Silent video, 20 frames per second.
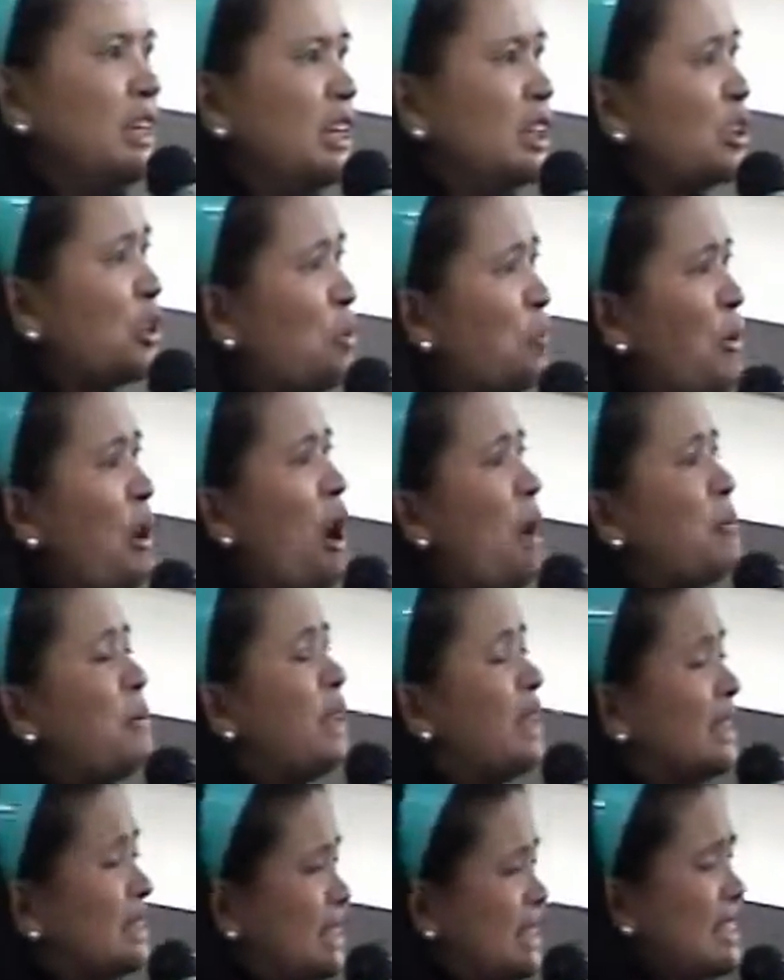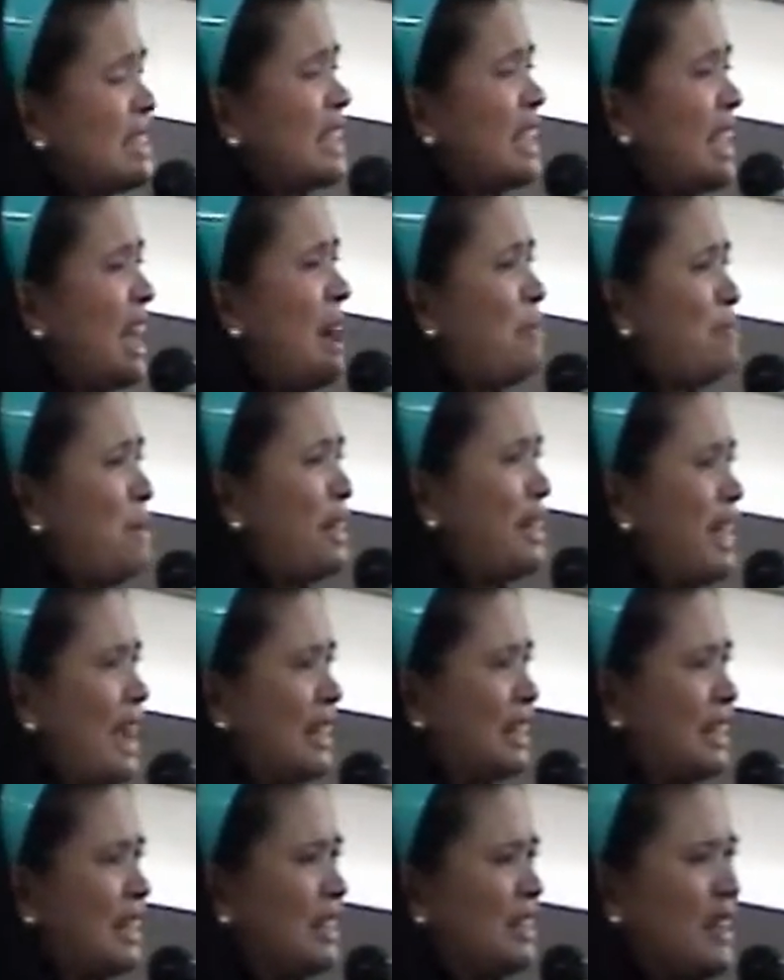Ito po, pinagsisikapan
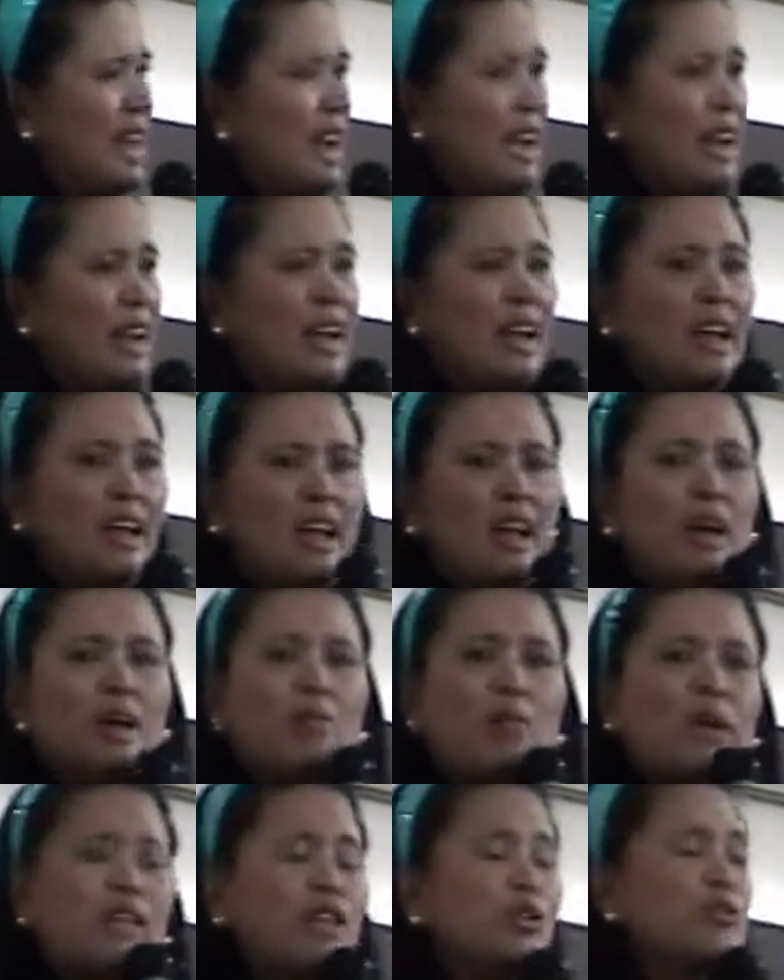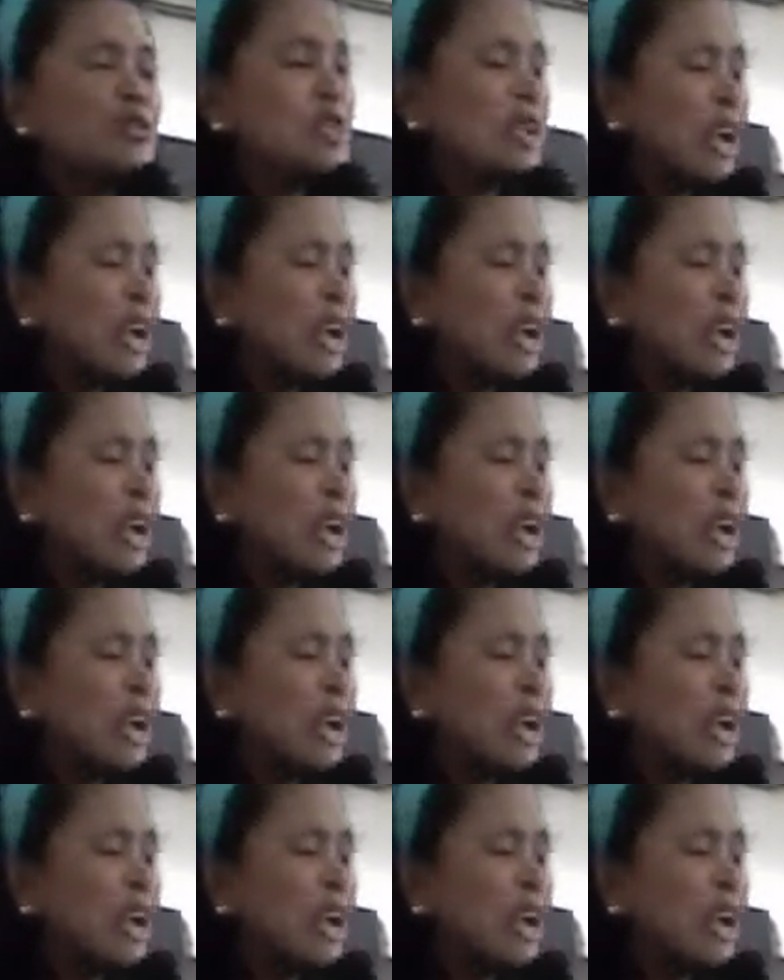natin dahil when you